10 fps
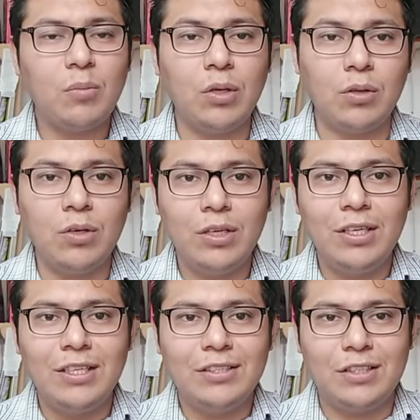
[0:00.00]
Bueno,
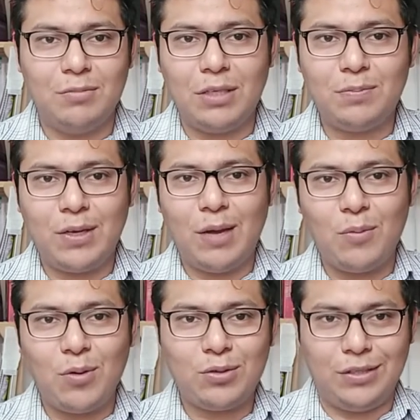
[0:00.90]
sin más
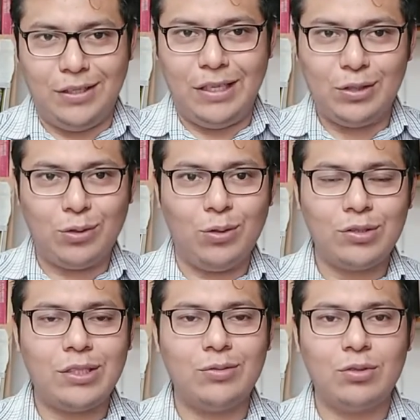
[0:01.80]
preámbulos y dando todos
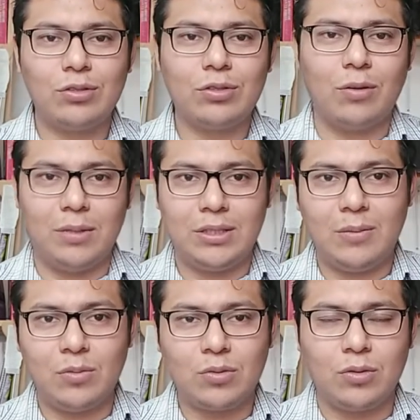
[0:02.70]
los anuncios,
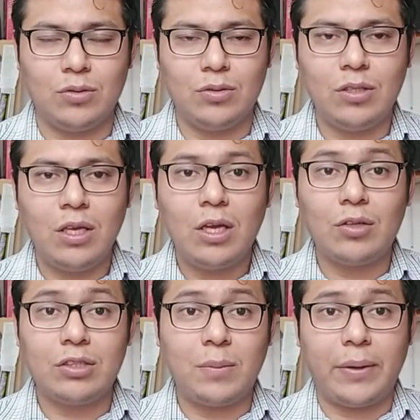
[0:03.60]
comenzamos con,
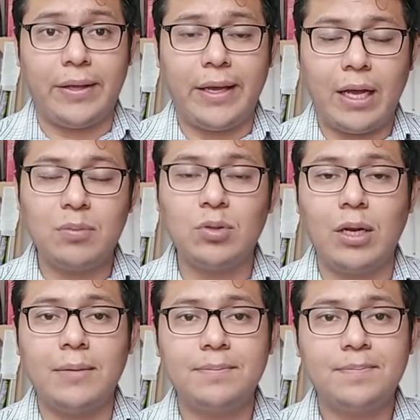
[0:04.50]
esta pequeña
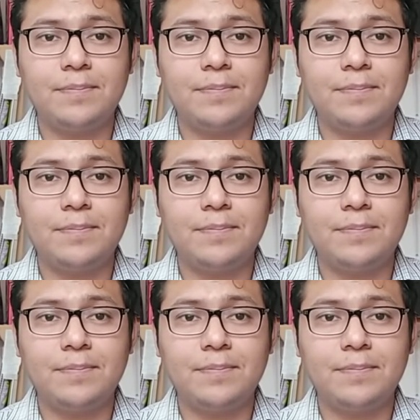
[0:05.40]
cápsula.